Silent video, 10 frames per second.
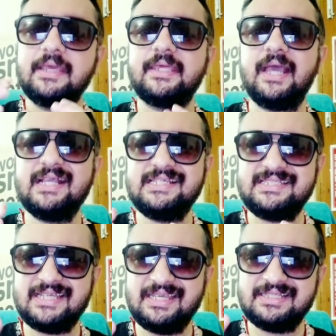कि क्या ऐसी
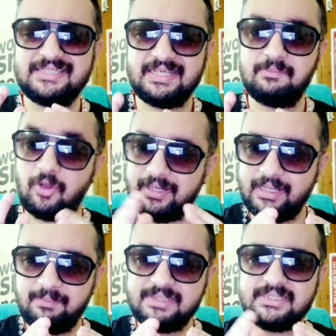छह छह मॉर्निंग
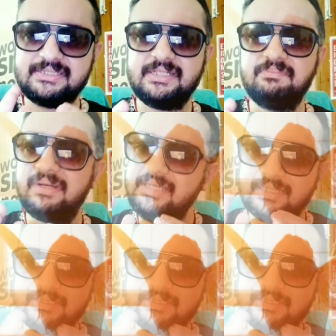हैबिट्स हैं छह बड़ी